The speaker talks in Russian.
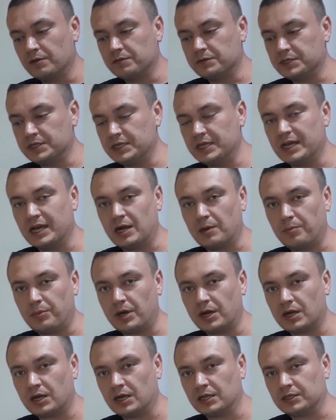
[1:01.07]
все
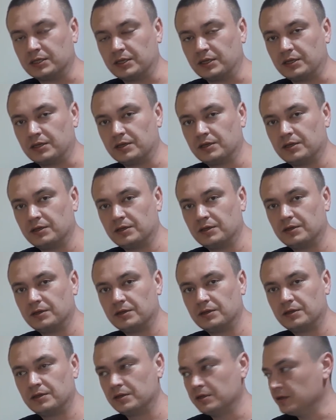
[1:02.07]
аппараты
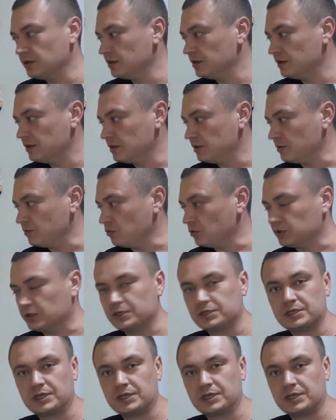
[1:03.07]
вот